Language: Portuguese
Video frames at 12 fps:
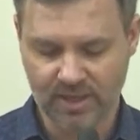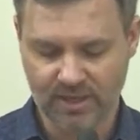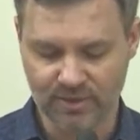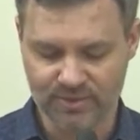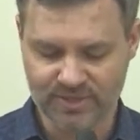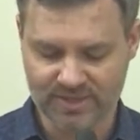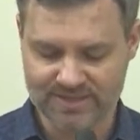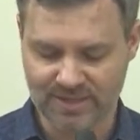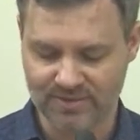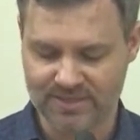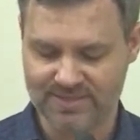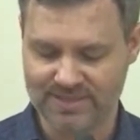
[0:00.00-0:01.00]
Que os
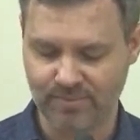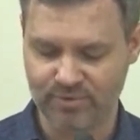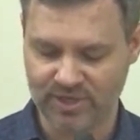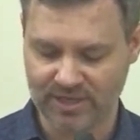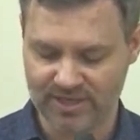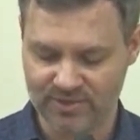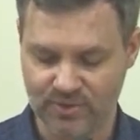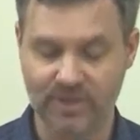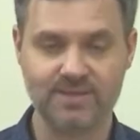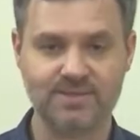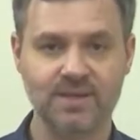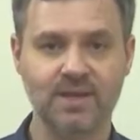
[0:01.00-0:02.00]
cristãos, nesse tempo de
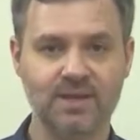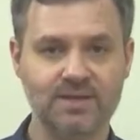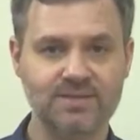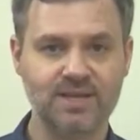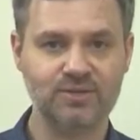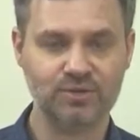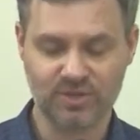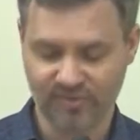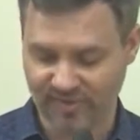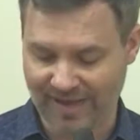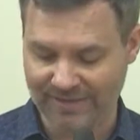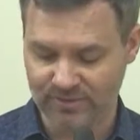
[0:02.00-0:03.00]
eleições, sejam de
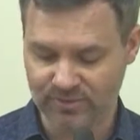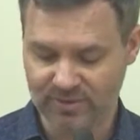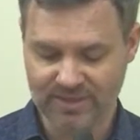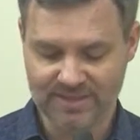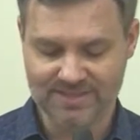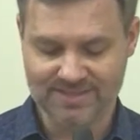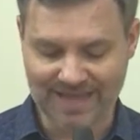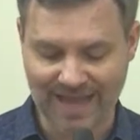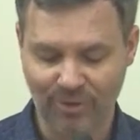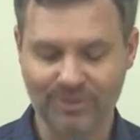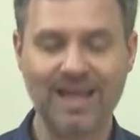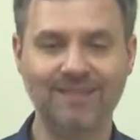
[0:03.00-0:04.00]
fato
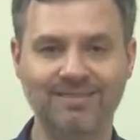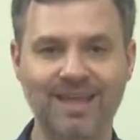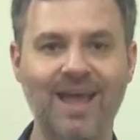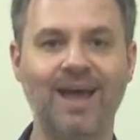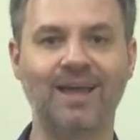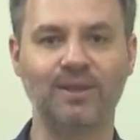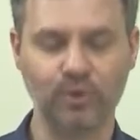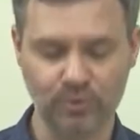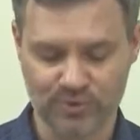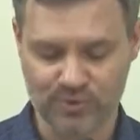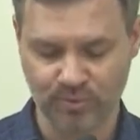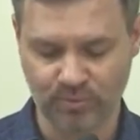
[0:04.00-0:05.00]
sal da terra e
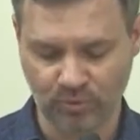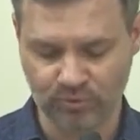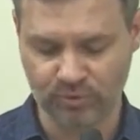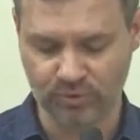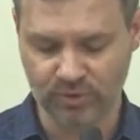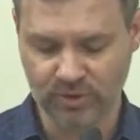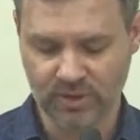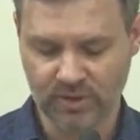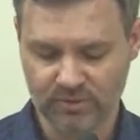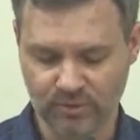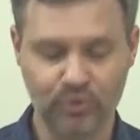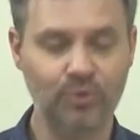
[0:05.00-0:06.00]
luz do mundo.
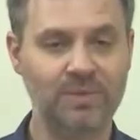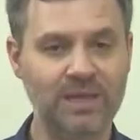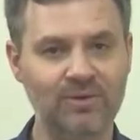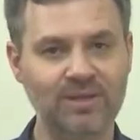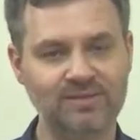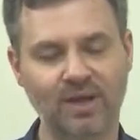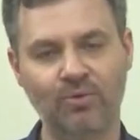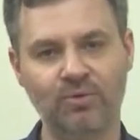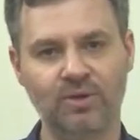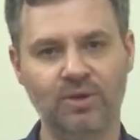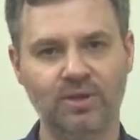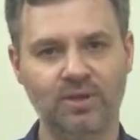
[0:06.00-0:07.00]
No domingo, então,
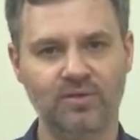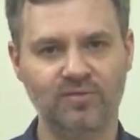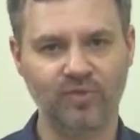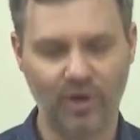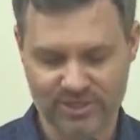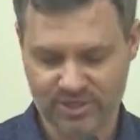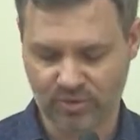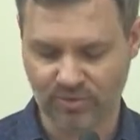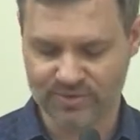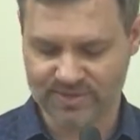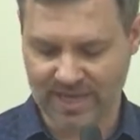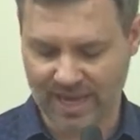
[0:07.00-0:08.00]
vote
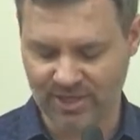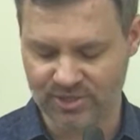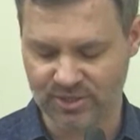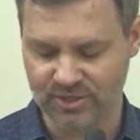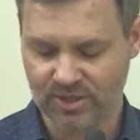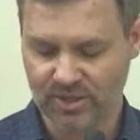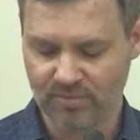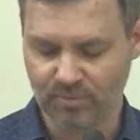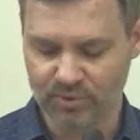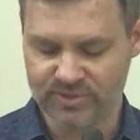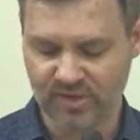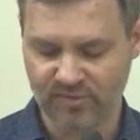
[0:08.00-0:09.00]
consciente.
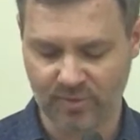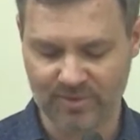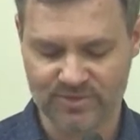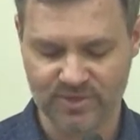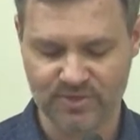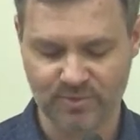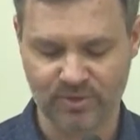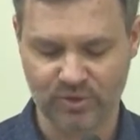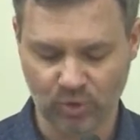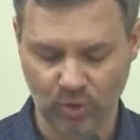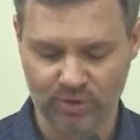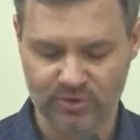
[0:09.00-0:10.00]
Busque informações sobre
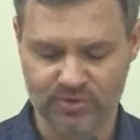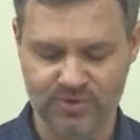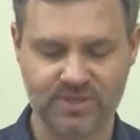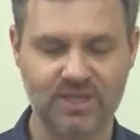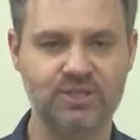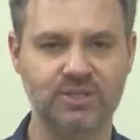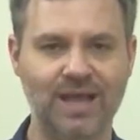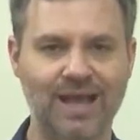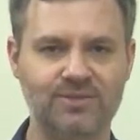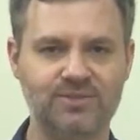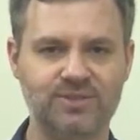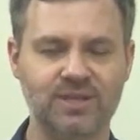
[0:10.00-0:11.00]
todos os
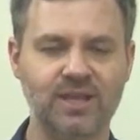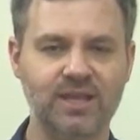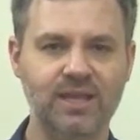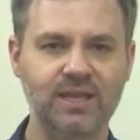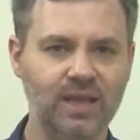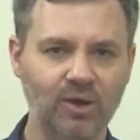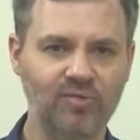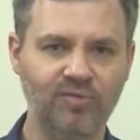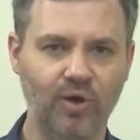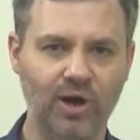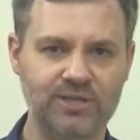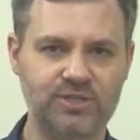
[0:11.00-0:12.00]
candidatos e não
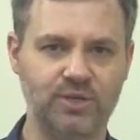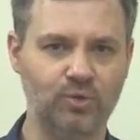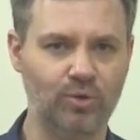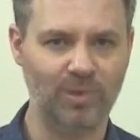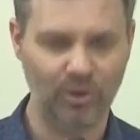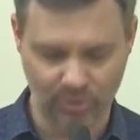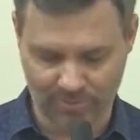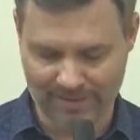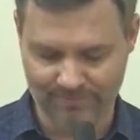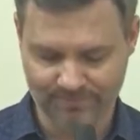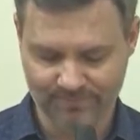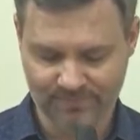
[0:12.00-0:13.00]
vote no
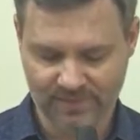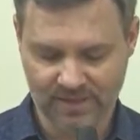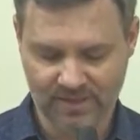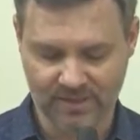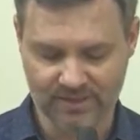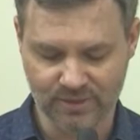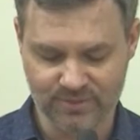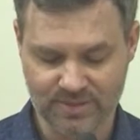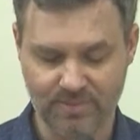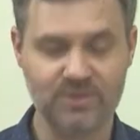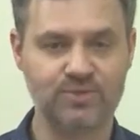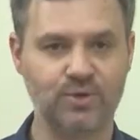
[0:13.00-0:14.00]
oba-oba. Que Deus os
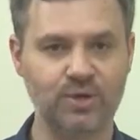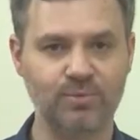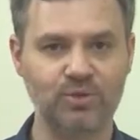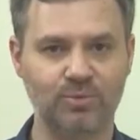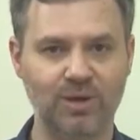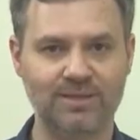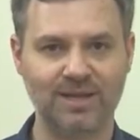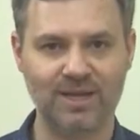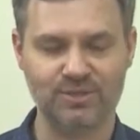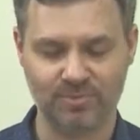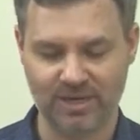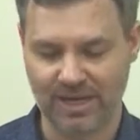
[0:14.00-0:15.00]
abençoe. Muito boa
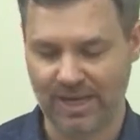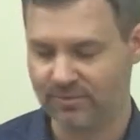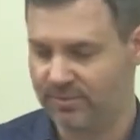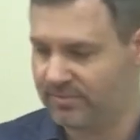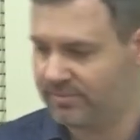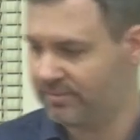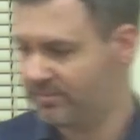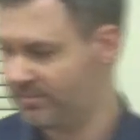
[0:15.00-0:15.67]
tarde. Obrigado.